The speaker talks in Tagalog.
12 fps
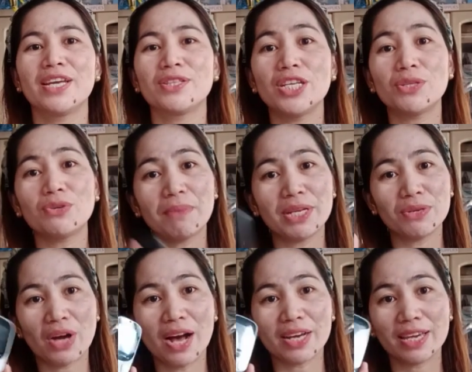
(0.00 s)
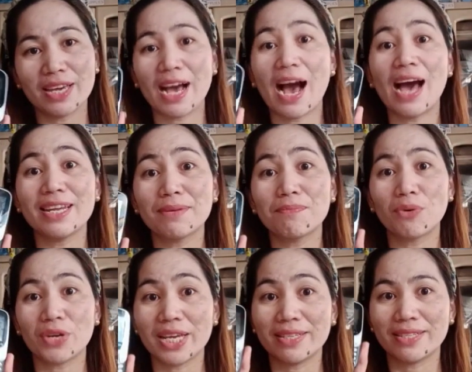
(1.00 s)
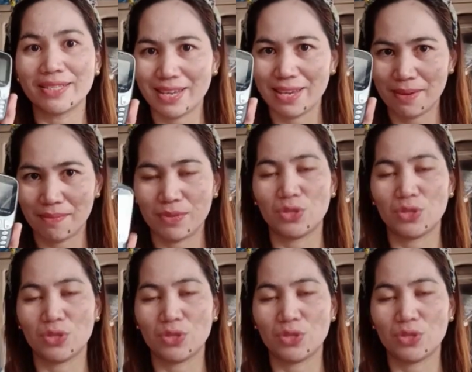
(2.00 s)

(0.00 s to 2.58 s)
Dito naman yung aking aling puring SIM.